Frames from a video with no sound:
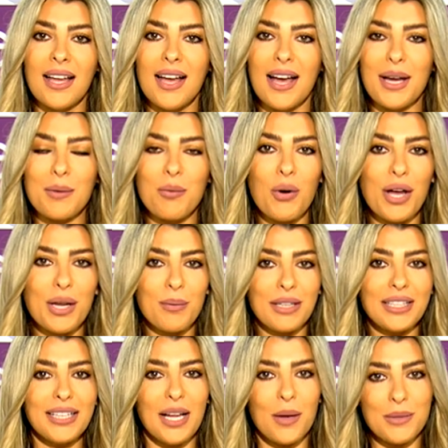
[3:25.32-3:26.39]

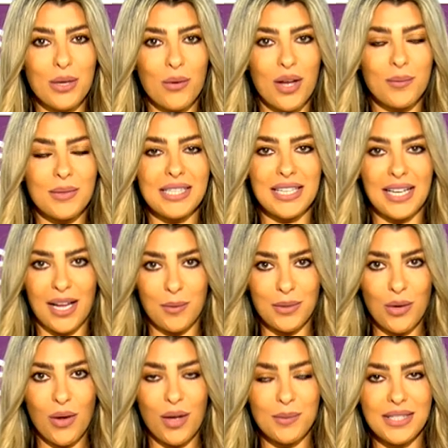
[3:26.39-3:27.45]
44 55
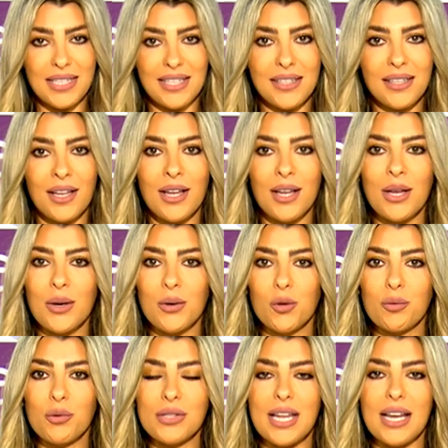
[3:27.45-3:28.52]
55
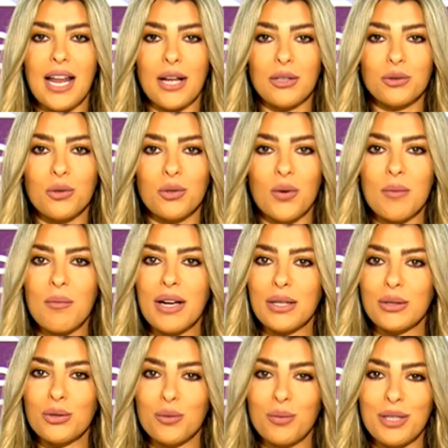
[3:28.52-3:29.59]
وبيوصل لعندكم وين ما
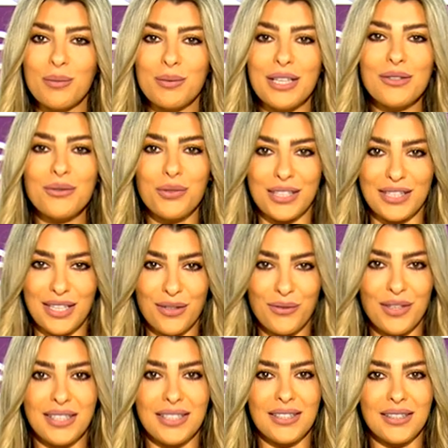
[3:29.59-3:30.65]
كنتوا بلبنان فري دليفري